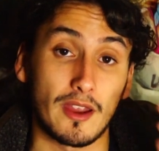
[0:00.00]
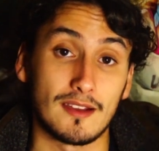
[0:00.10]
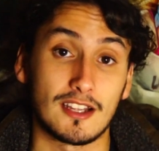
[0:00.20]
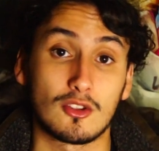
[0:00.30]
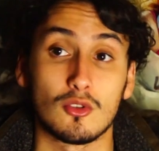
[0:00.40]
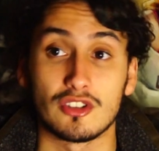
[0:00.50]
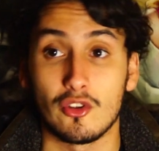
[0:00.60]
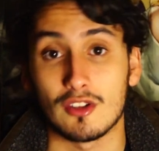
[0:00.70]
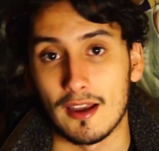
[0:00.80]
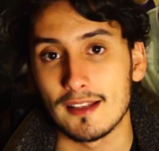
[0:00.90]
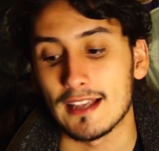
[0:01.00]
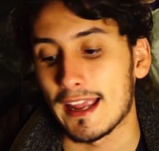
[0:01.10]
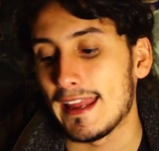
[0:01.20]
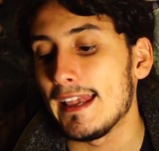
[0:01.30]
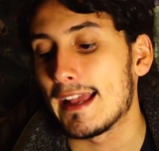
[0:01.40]
quien hacía todos ellos, gracias a
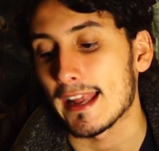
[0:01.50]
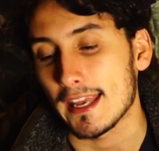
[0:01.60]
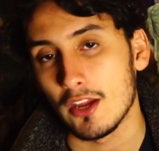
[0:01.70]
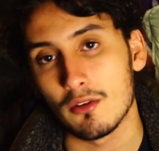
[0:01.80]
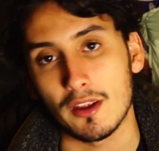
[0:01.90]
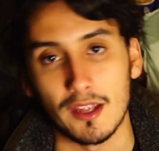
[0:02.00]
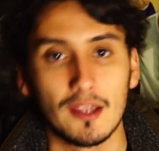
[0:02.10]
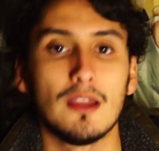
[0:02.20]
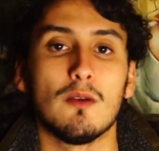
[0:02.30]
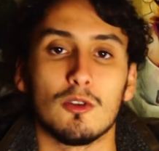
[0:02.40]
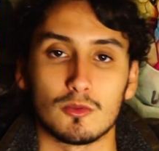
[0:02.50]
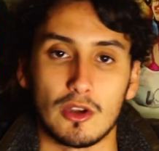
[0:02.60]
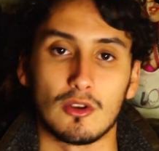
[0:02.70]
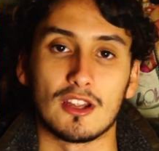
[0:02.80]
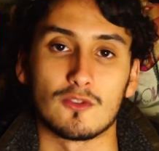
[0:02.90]
Gil Carrillo que pues
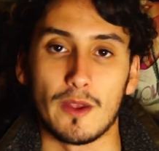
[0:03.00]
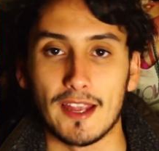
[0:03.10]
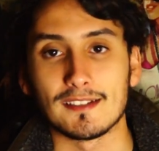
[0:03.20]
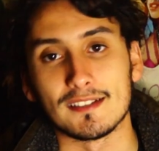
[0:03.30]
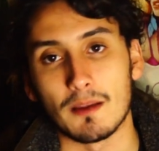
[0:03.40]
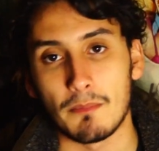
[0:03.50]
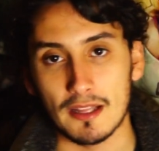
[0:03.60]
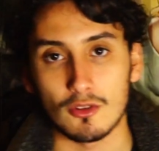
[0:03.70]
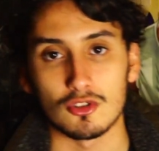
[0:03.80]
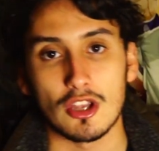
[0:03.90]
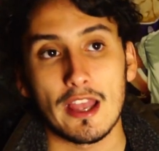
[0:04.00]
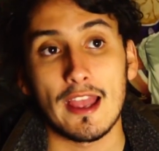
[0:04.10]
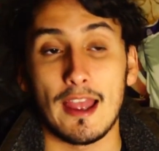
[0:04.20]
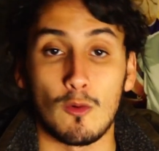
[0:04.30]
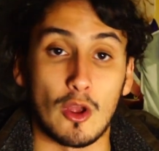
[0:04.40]
bueno, las huellas de zapatos
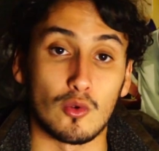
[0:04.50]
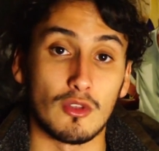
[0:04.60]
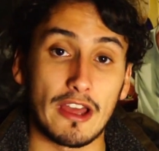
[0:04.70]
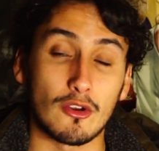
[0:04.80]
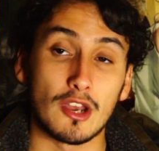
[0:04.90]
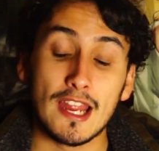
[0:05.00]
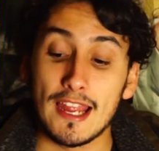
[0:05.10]
lo ayudaron.